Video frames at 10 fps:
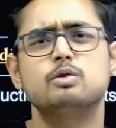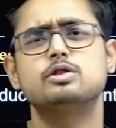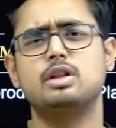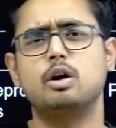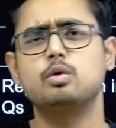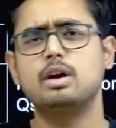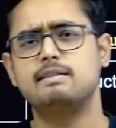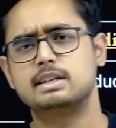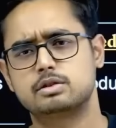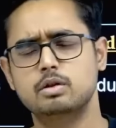కొంచెం తక్కువ
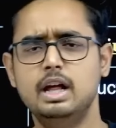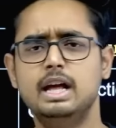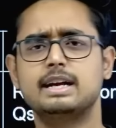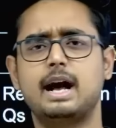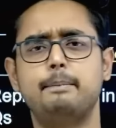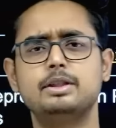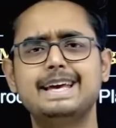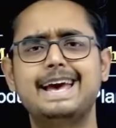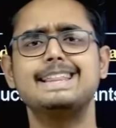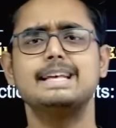రావచ్చు కాకపోతే
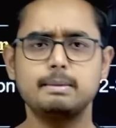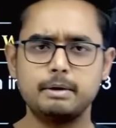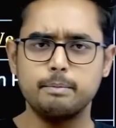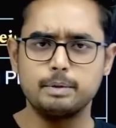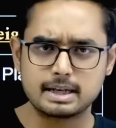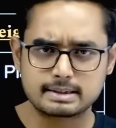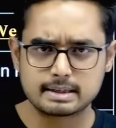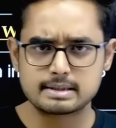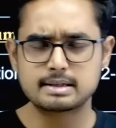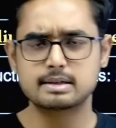ఏదైతే మనం ఇప్పుడు
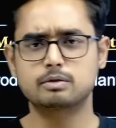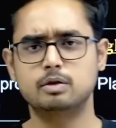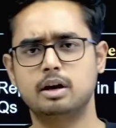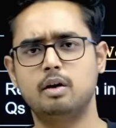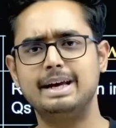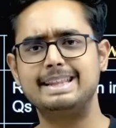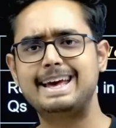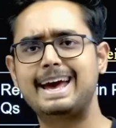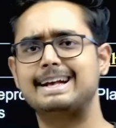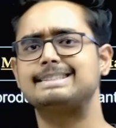డిస్కస్ చేసుకుంటున్నామో
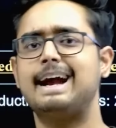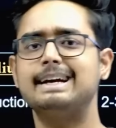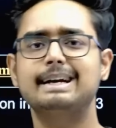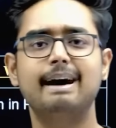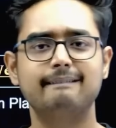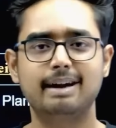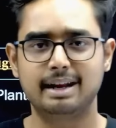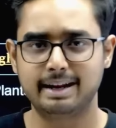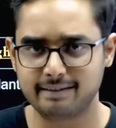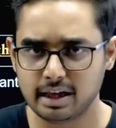ఇదే ఎగ్జాక్ట్గా
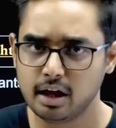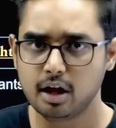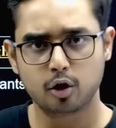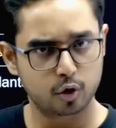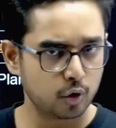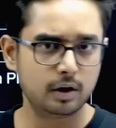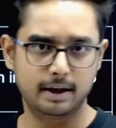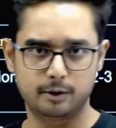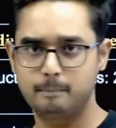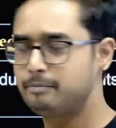అవ్వాలనేవి రూల్
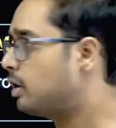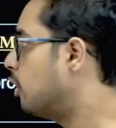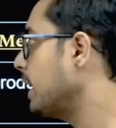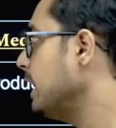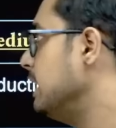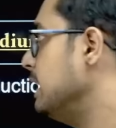లేదు ఓకే